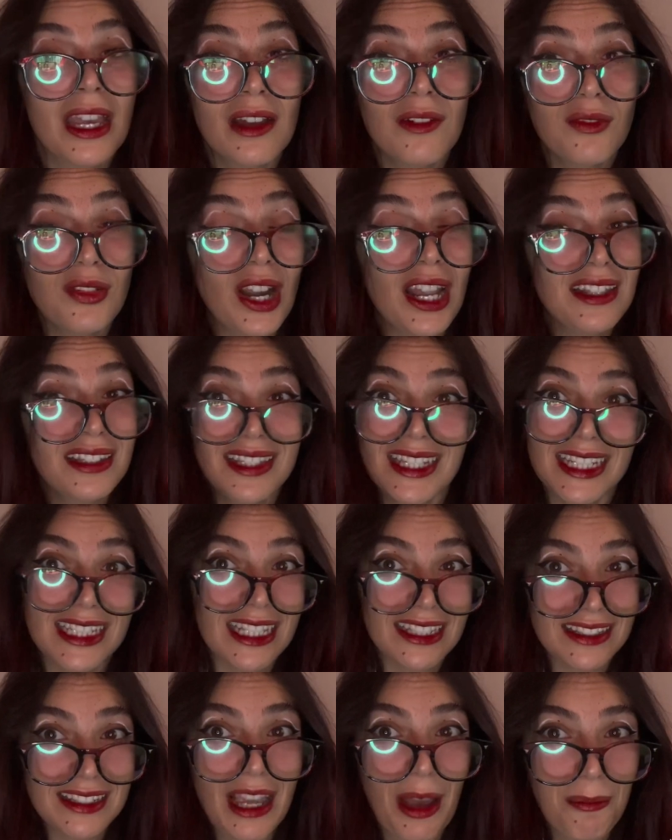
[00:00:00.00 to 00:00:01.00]
Fransa'ya
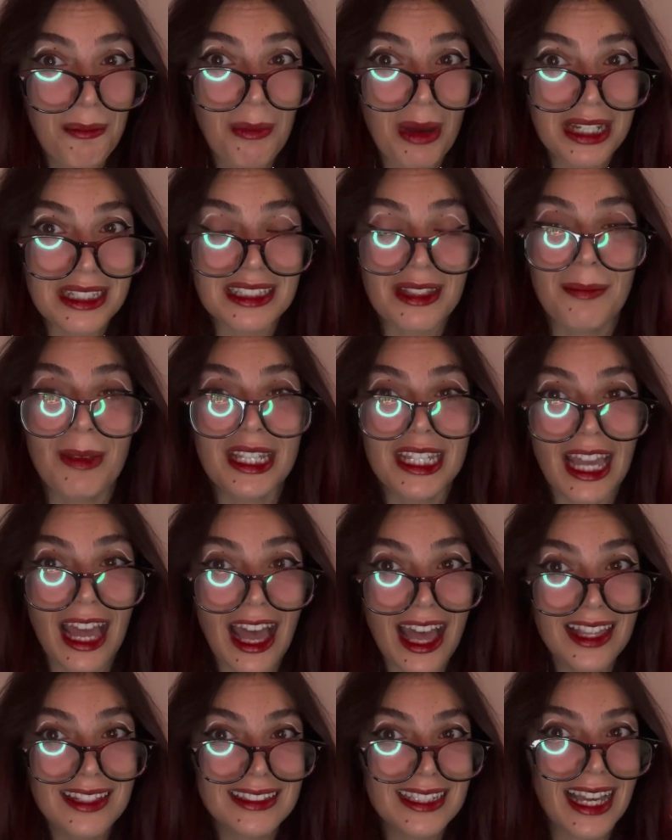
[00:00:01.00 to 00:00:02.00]
yatı yapmak demek
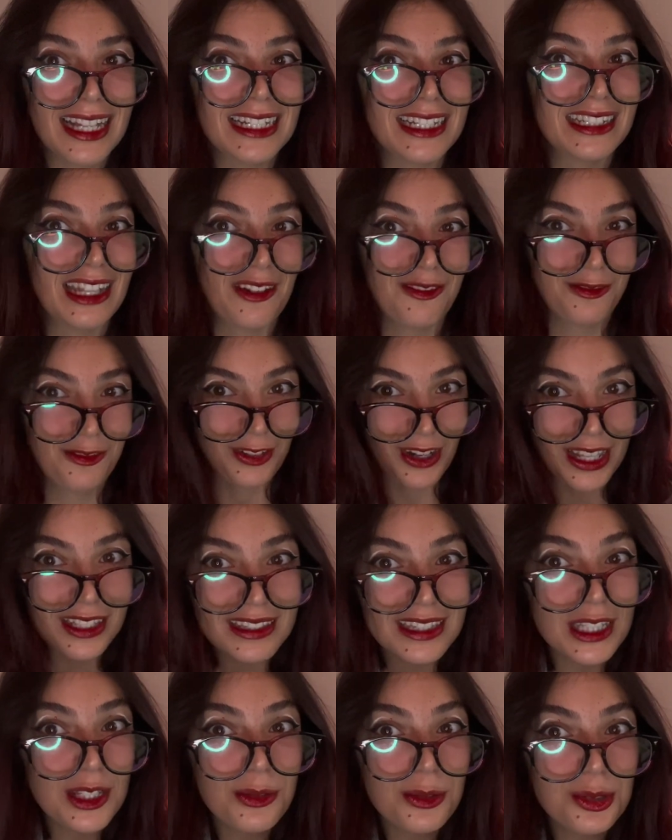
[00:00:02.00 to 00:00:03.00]
Antalya'dan
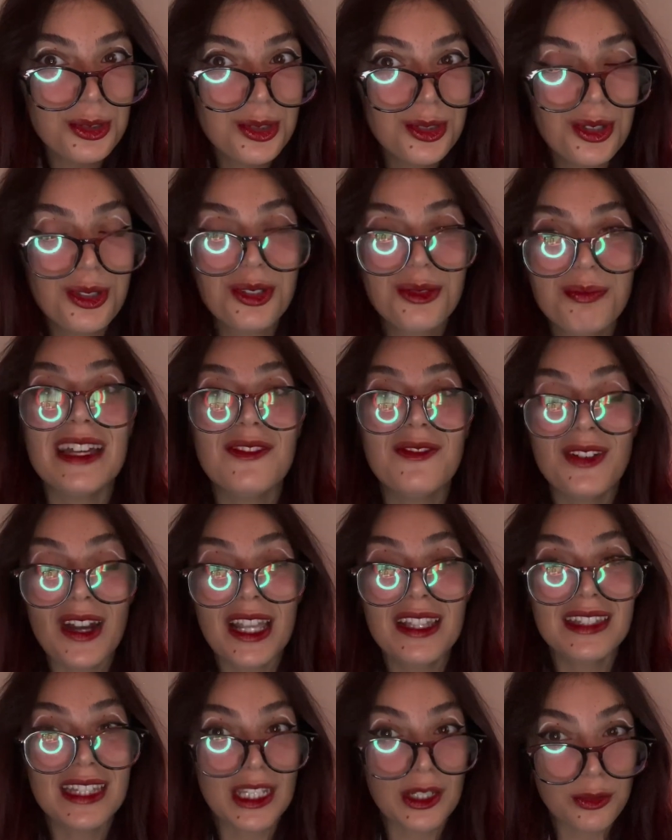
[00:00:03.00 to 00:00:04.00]
Fransa'ya uçuyorum.
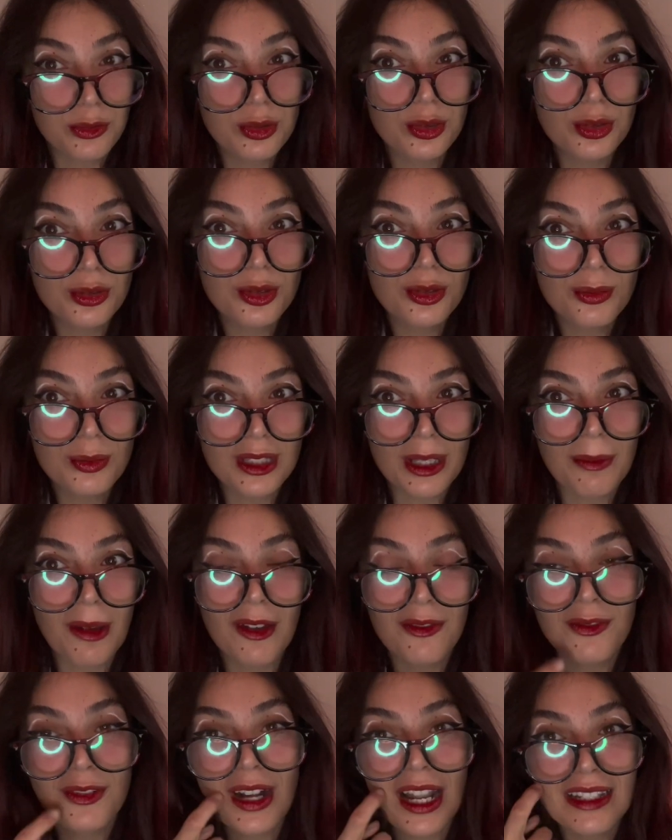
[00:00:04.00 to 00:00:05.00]
Fransa'ya uçtuğum zaman
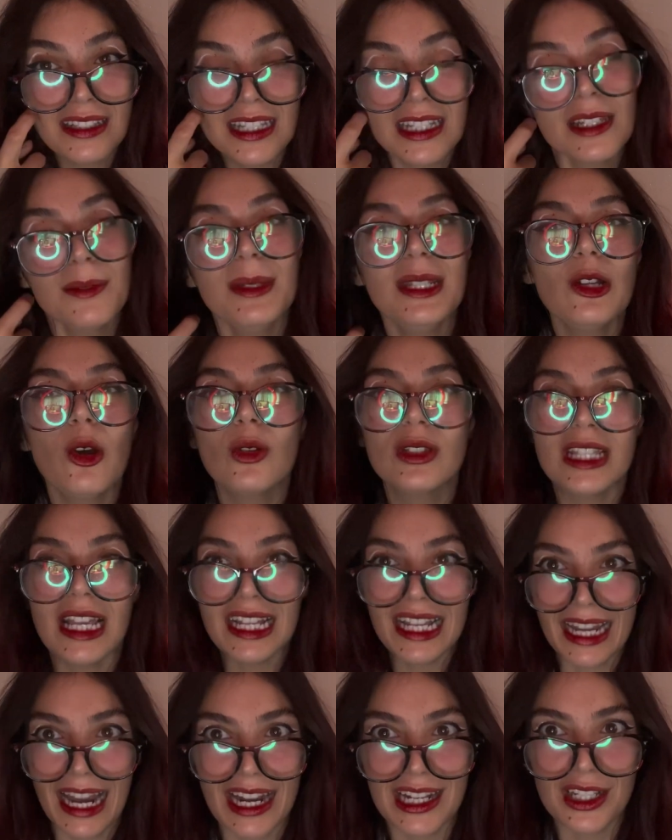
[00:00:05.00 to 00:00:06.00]
Fransa'da bir otele
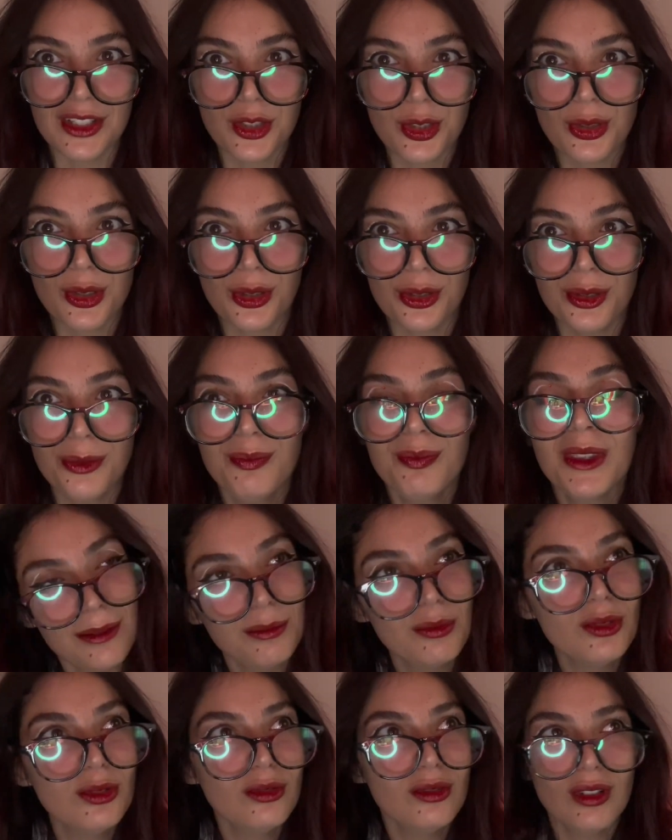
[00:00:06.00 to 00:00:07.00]
yerleşiyorum.
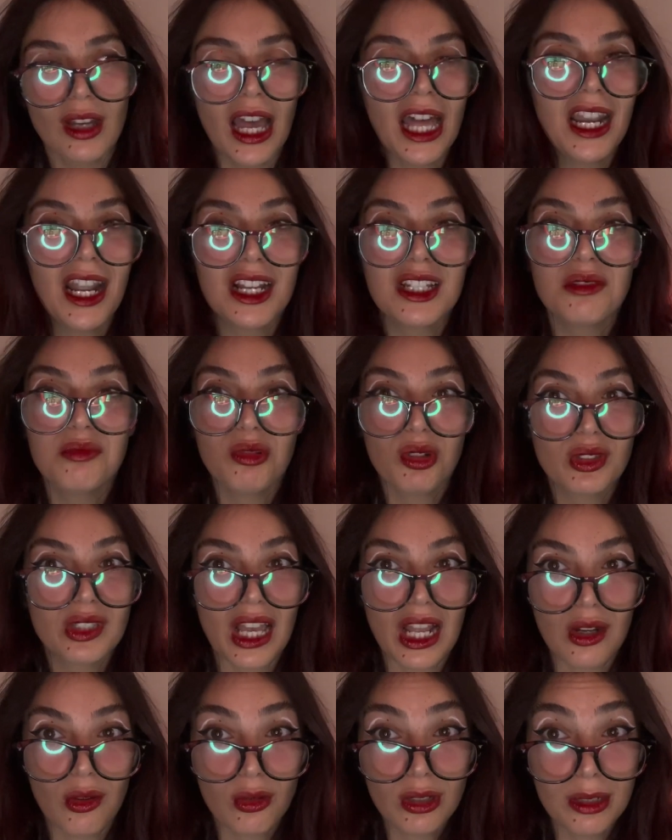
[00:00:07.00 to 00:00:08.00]
Bu herhangi bir
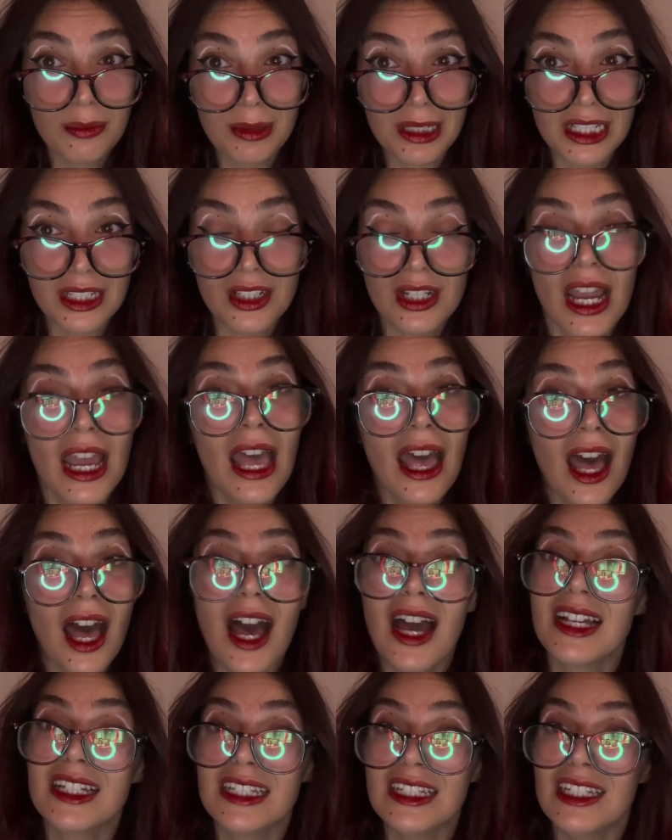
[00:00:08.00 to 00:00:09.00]
otel olabilir.
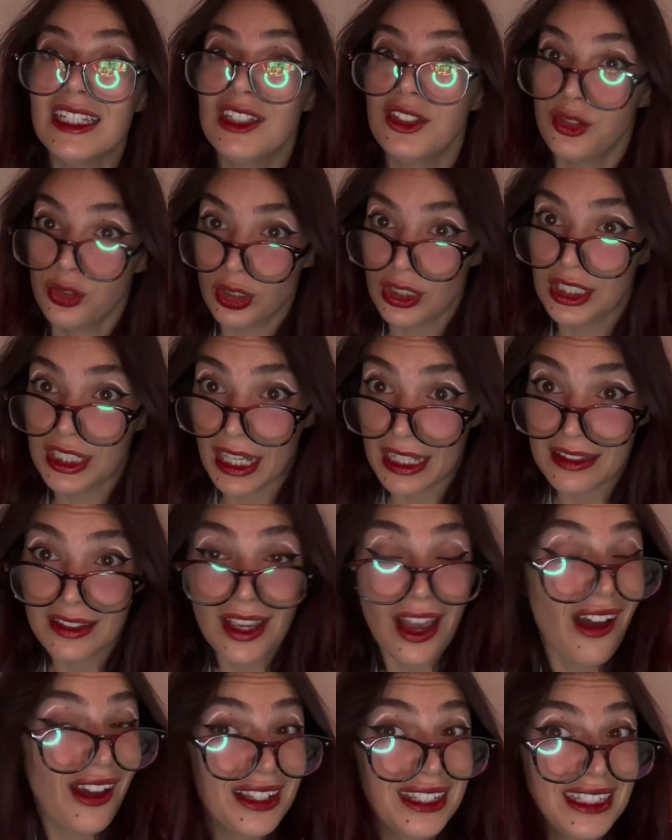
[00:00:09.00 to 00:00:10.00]
Hangi şirket,
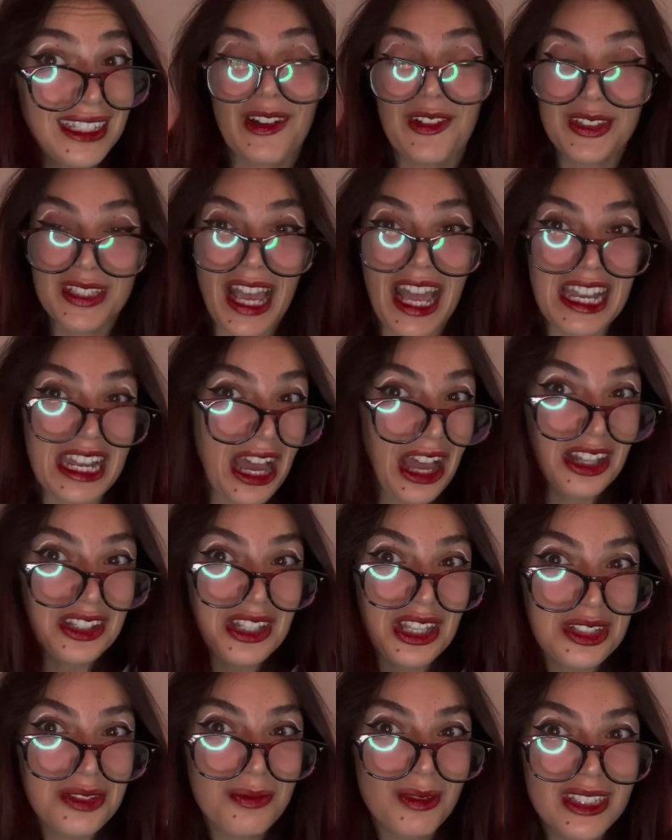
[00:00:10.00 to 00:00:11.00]
hangi otelle
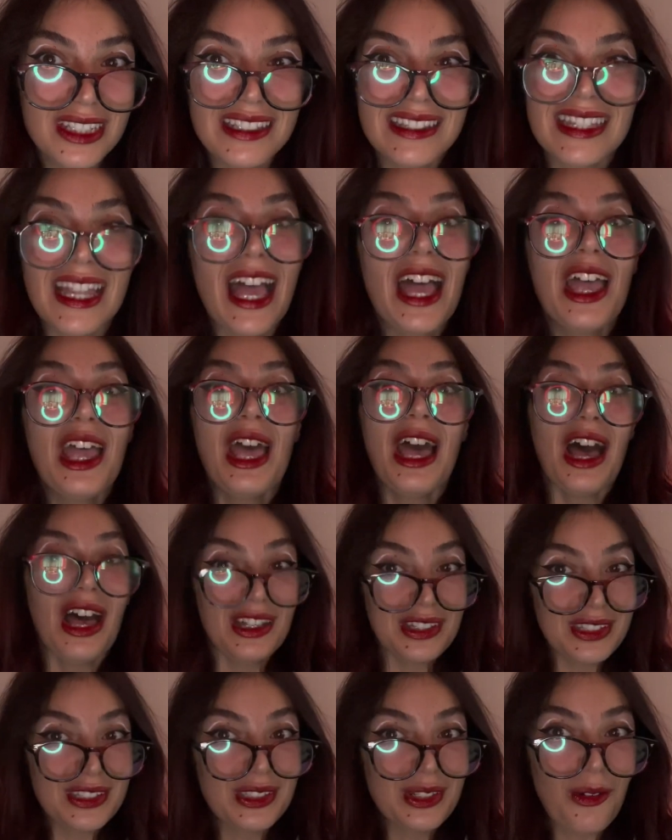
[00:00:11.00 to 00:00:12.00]
anlaşmalıysa
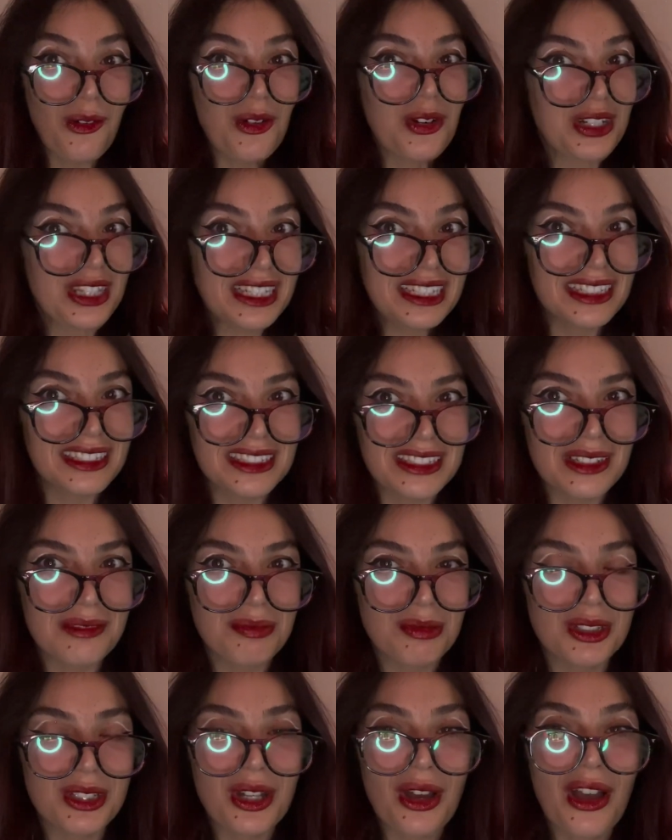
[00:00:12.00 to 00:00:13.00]
aslında orada yatı
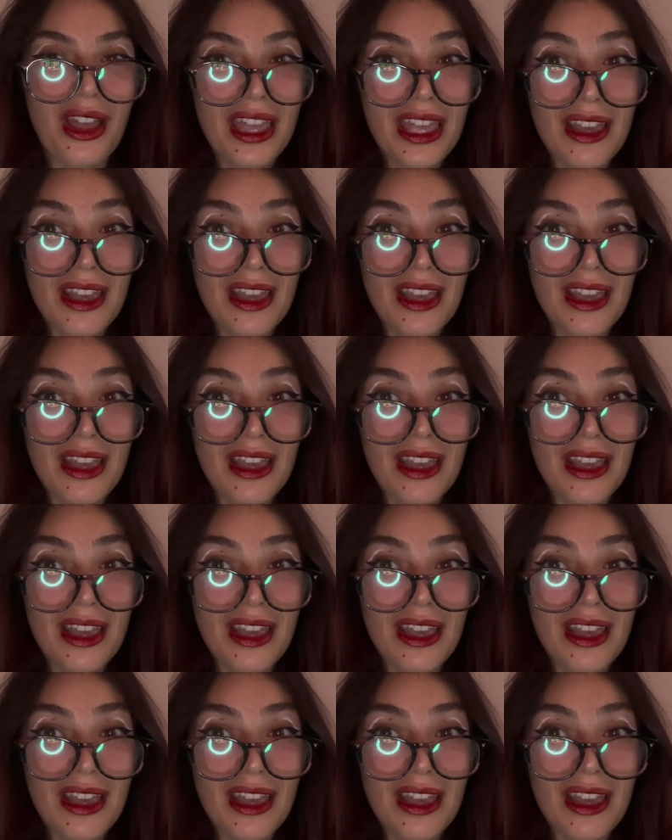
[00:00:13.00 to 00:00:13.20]
yapılıyor.